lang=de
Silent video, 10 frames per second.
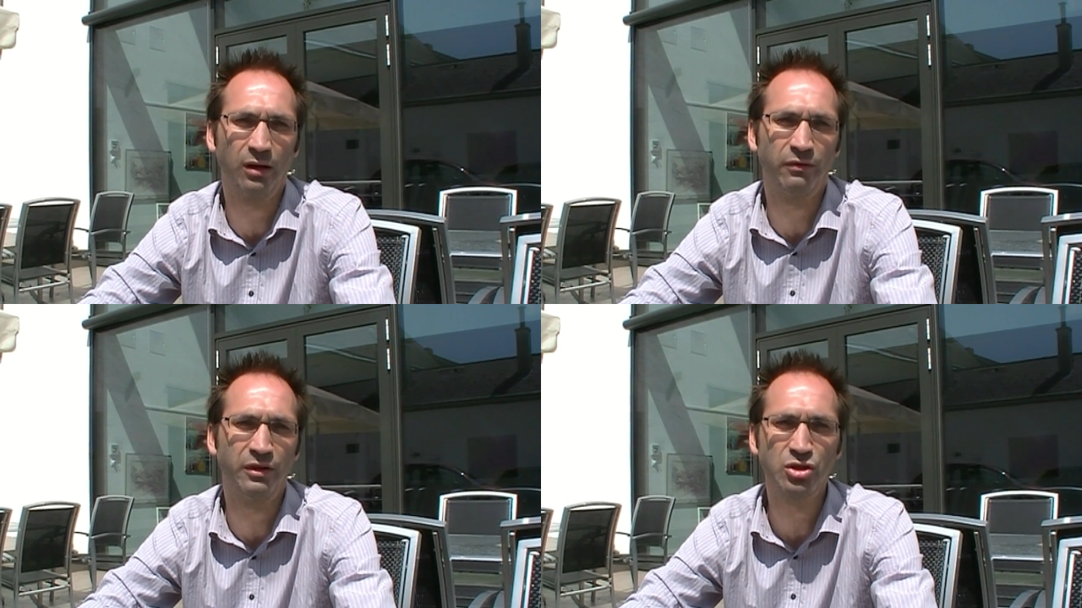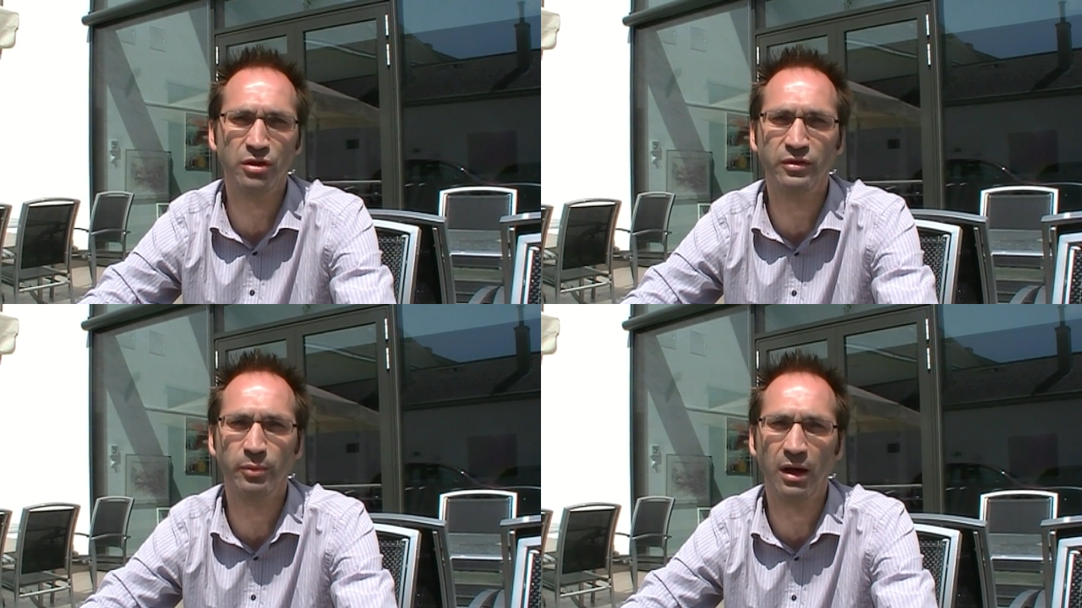äh,
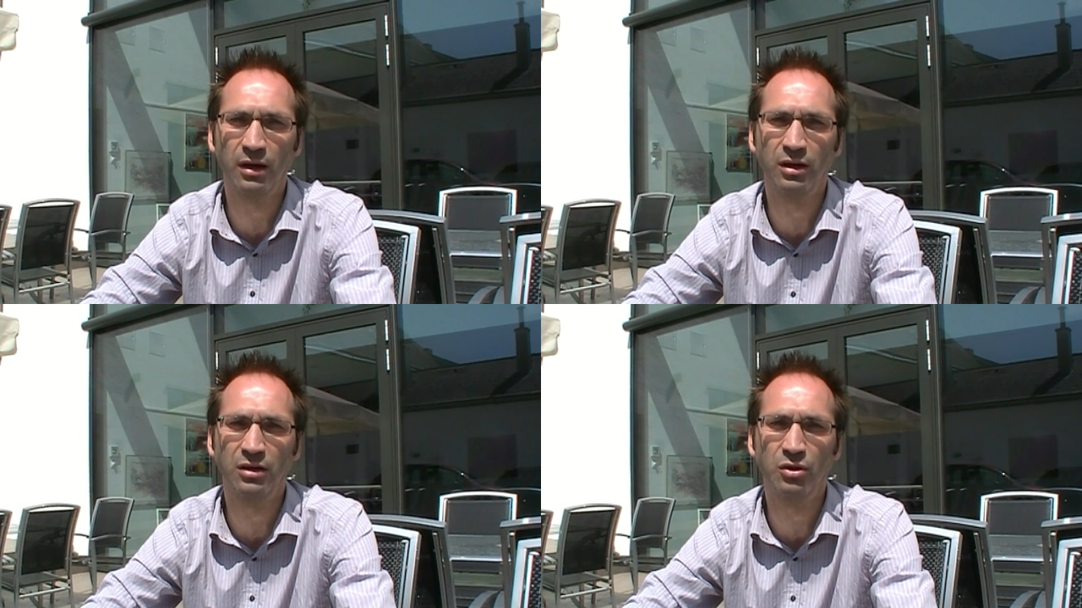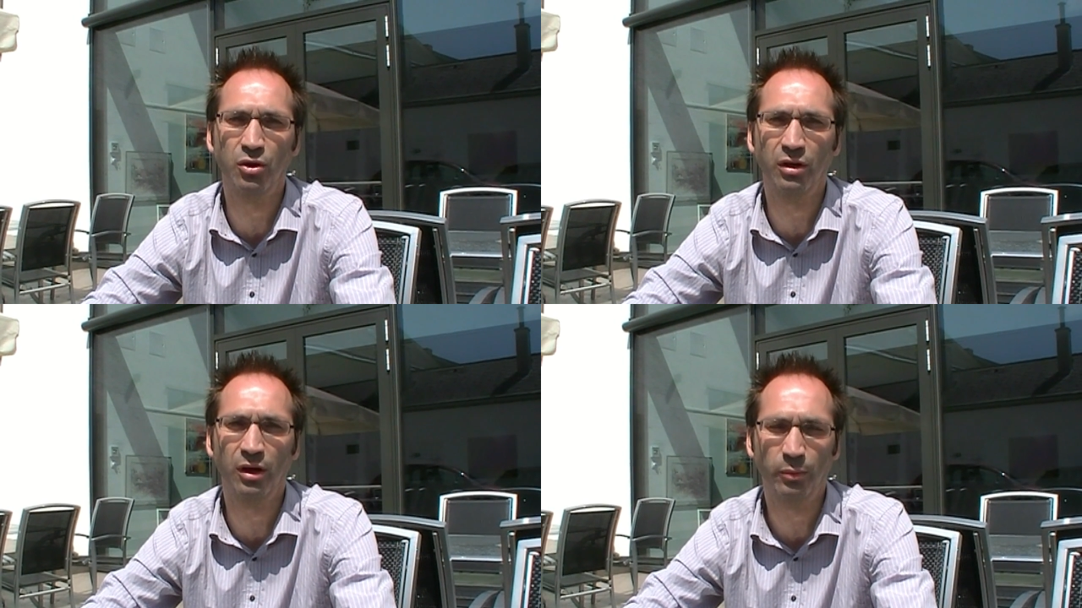Wirtschaftspark errichten
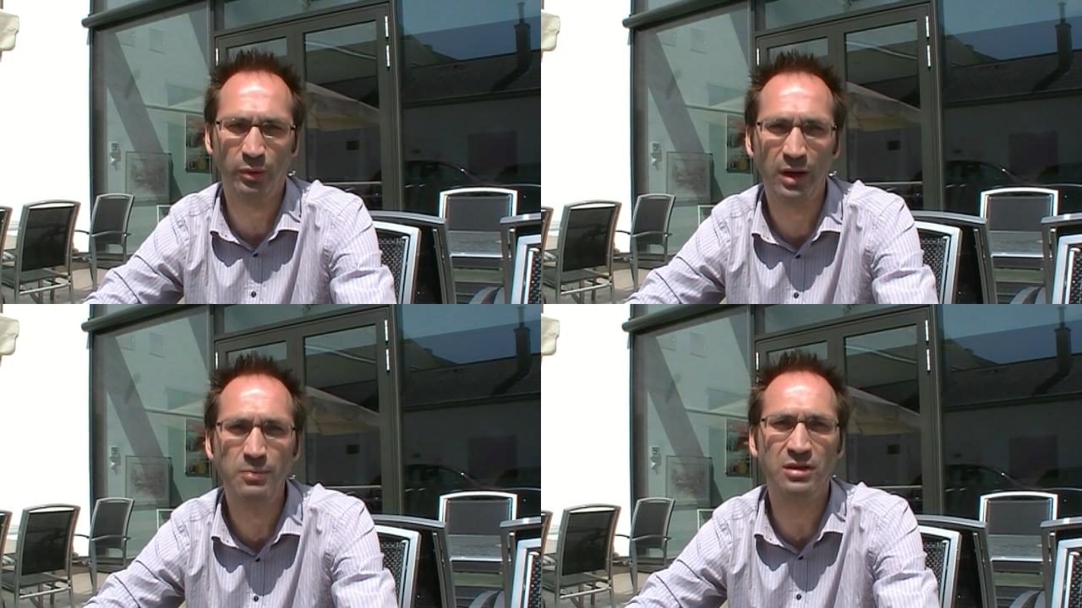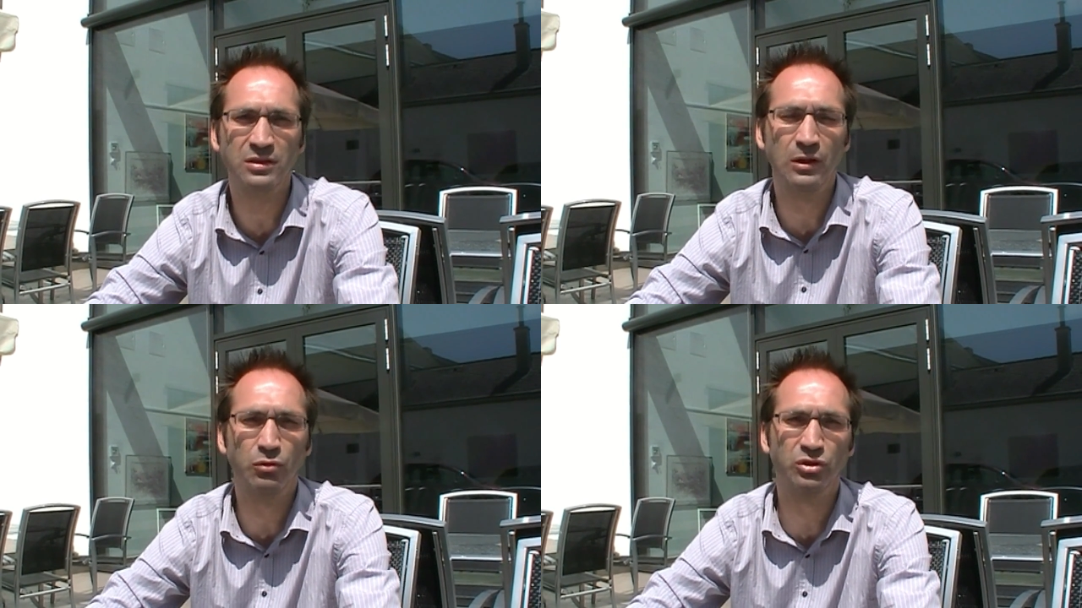können, ein
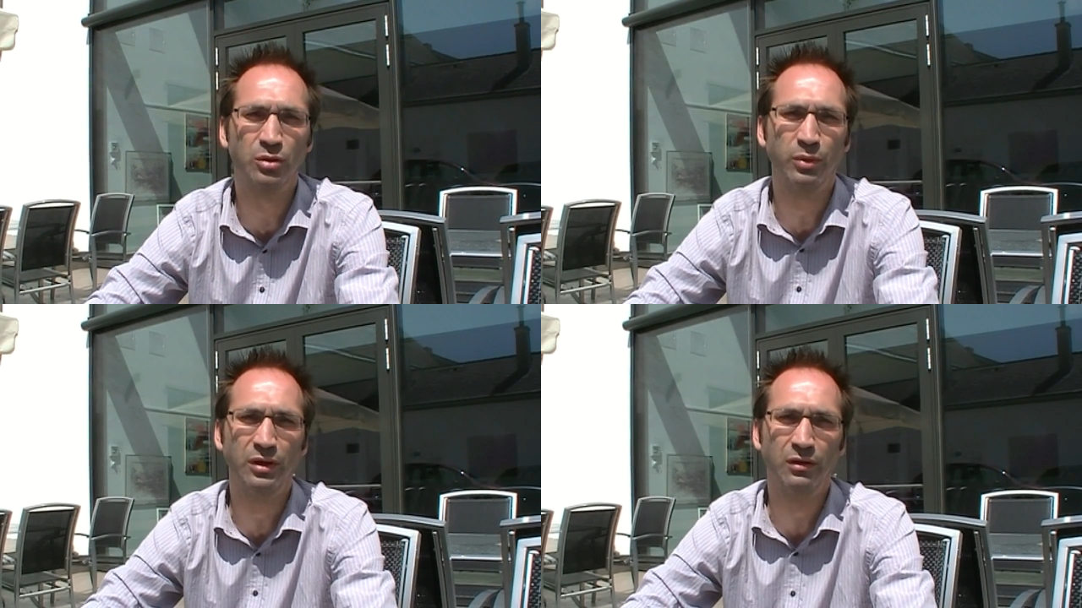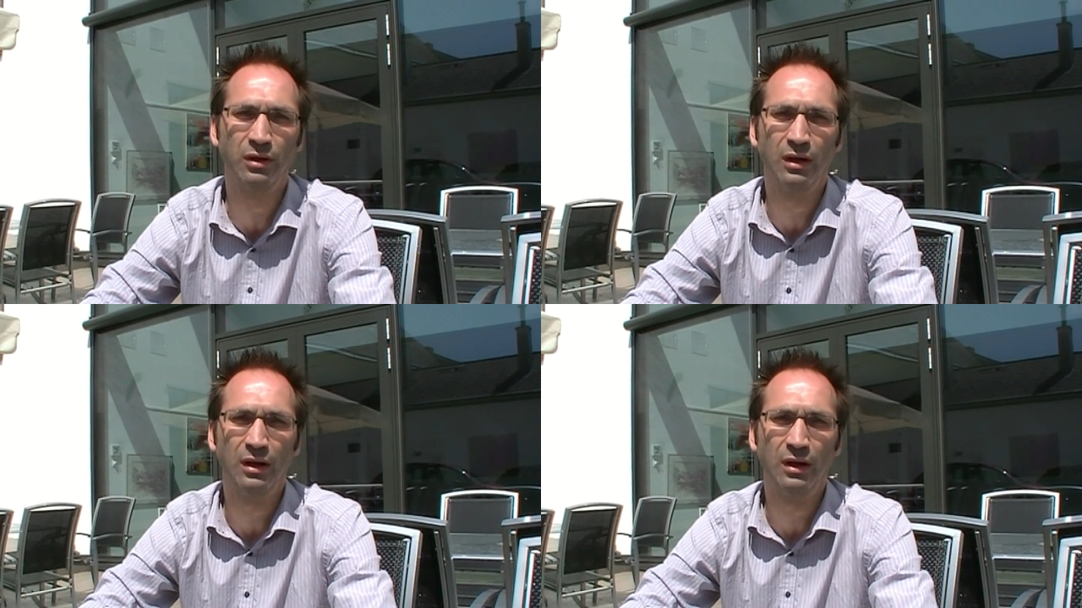Betriebsansiedlungsgebiet,